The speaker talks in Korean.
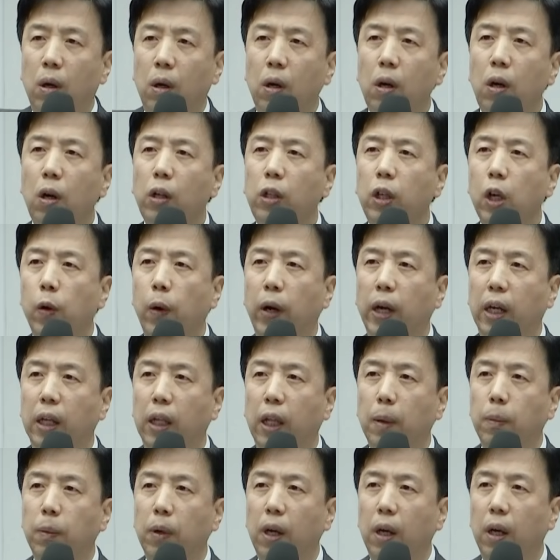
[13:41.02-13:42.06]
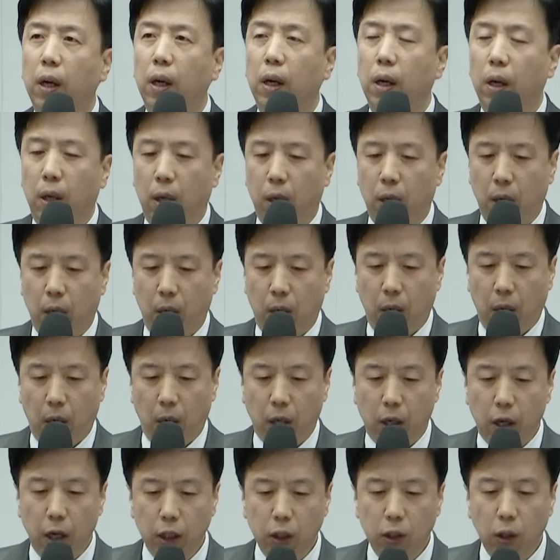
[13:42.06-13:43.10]
흘러 들어왔기 때문에.
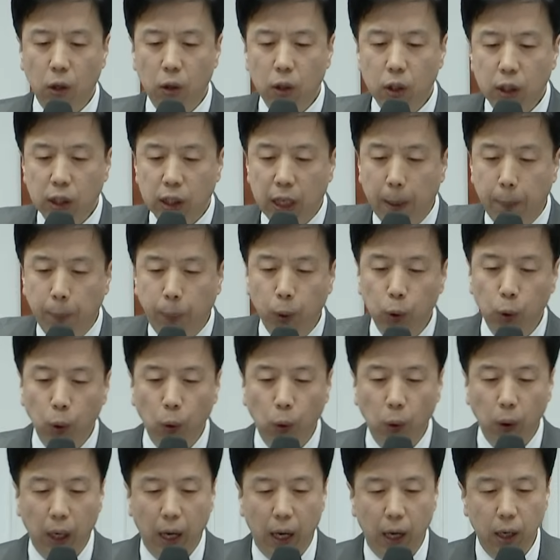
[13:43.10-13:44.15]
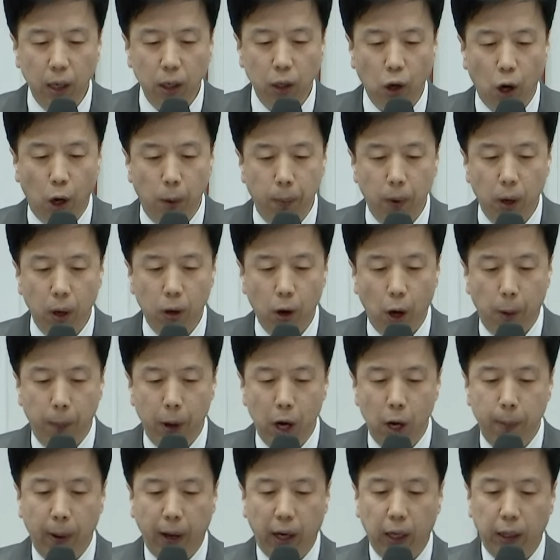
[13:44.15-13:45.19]
그래서 참포도가 열매,
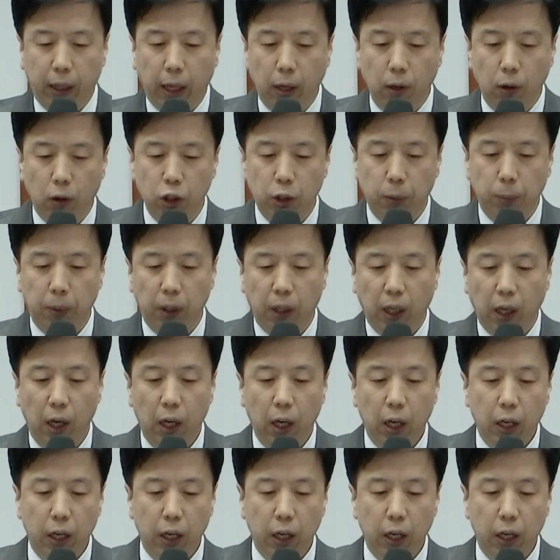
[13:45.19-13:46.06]
열매를 맺게 되는 것입니다.